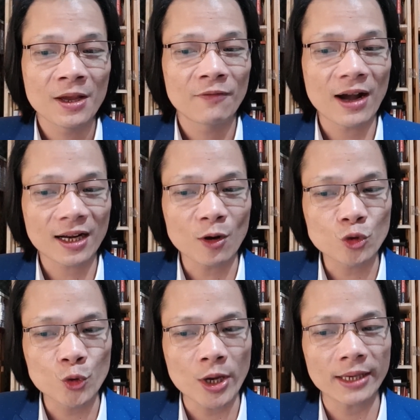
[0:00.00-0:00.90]
Và câu
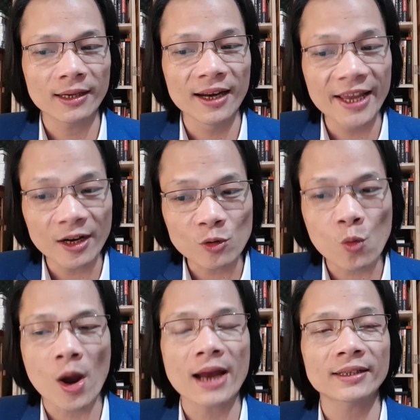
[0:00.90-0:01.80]
chuyện liên
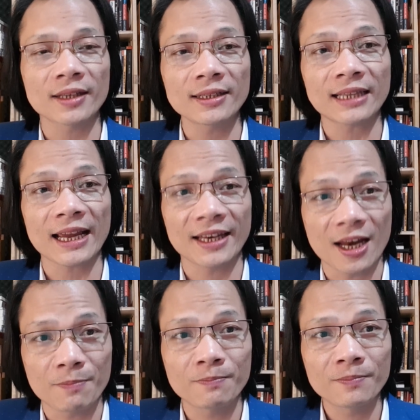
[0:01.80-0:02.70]
quan tới thành
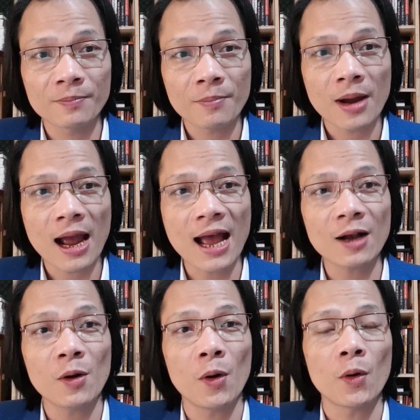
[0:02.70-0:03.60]
lập
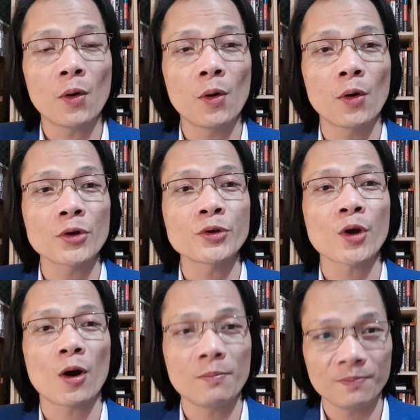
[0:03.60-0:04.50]
hang ổ hội
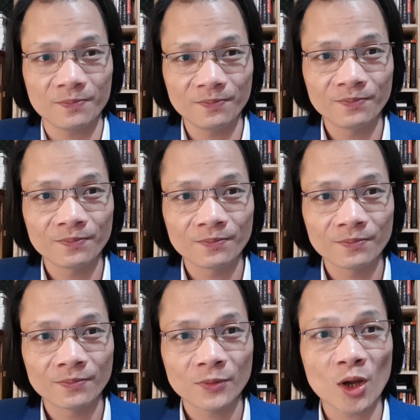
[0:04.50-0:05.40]
nhóm,
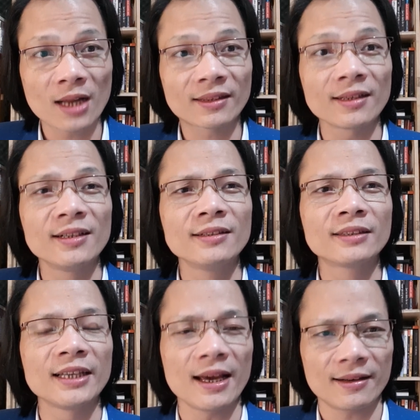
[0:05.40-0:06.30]
đó là từ
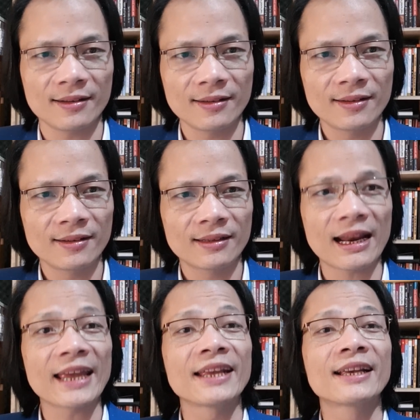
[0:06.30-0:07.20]
thiện
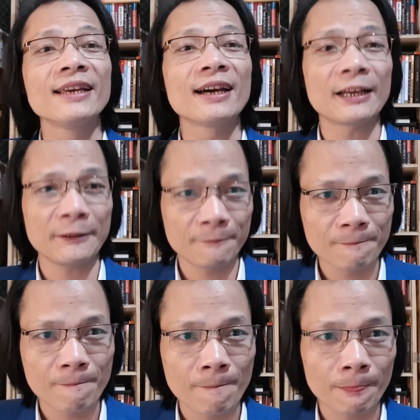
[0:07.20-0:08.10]
này kia đấy.
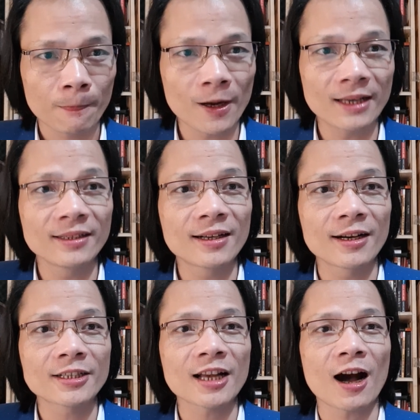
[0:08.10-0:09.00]
Đó là những
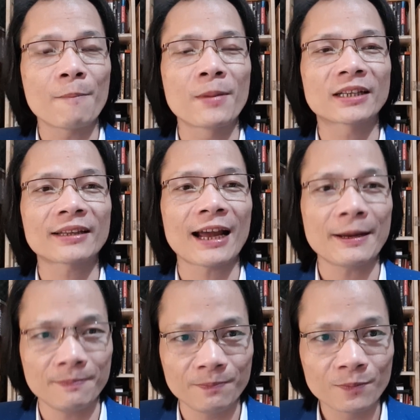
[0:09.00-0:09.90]
cơ sở mật
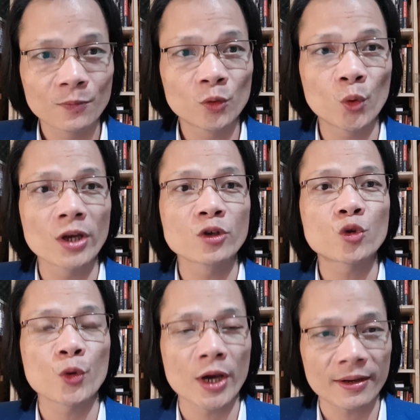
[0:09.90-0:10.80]
thám, tuyên
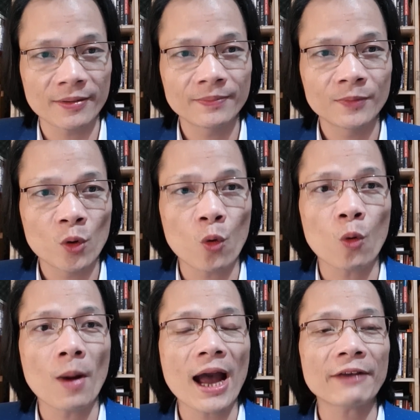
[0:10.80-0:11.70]
truyền,
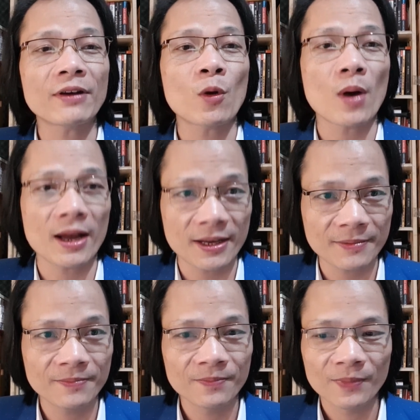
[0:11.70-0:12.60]
hủ bại văn hóa.
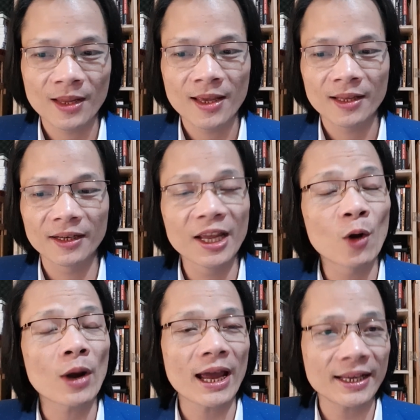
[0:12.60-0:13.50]

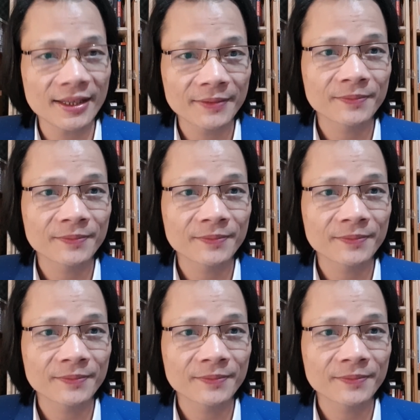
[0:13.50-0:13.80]
Điều này